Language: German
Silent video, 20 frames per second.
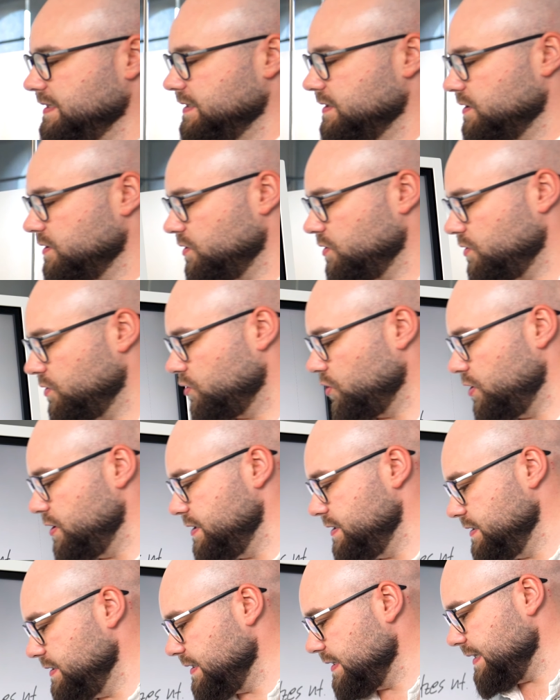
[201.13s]
die
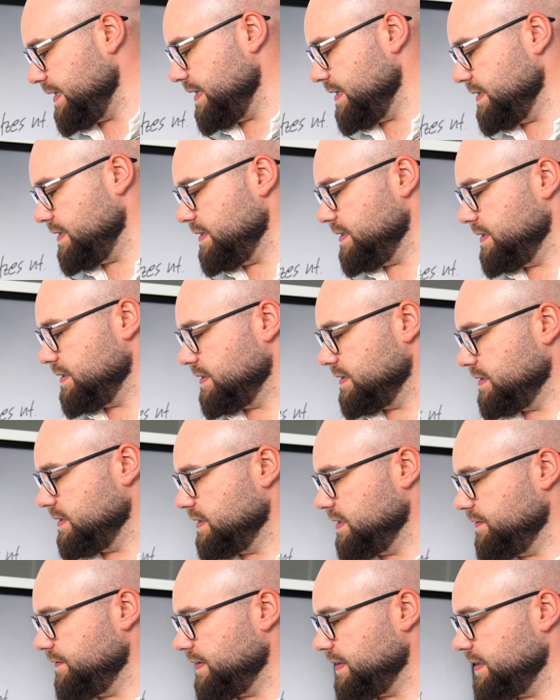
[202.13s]
goldene Regel,
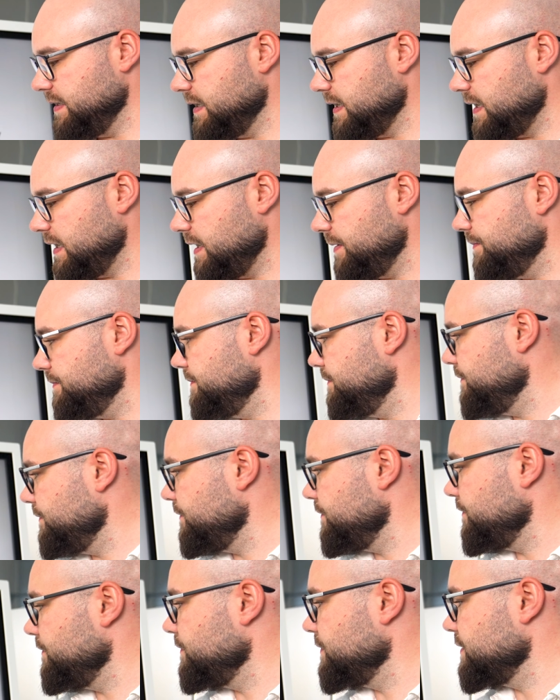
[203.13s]
die wir hier haben.